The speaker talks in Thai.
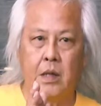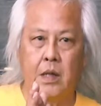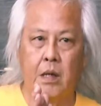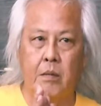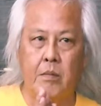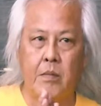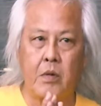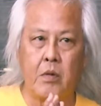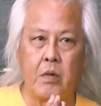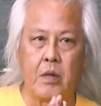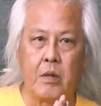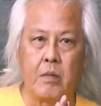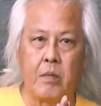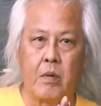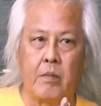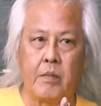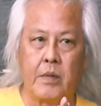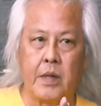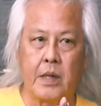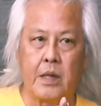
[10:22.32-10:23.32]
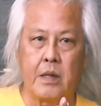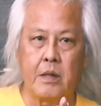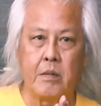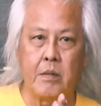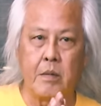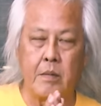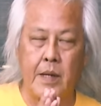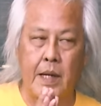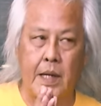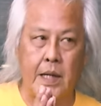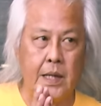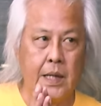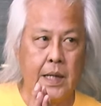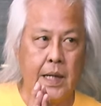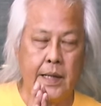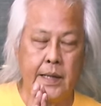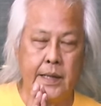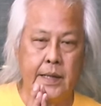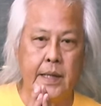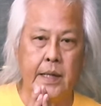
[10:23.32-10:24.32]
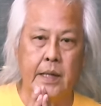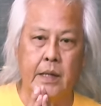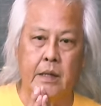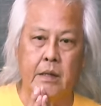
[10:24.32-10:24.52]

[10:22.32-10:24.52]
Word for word: เขามาคุยกับผมเนี่ยเขาจะมีปัญหาเรื่อง Lighting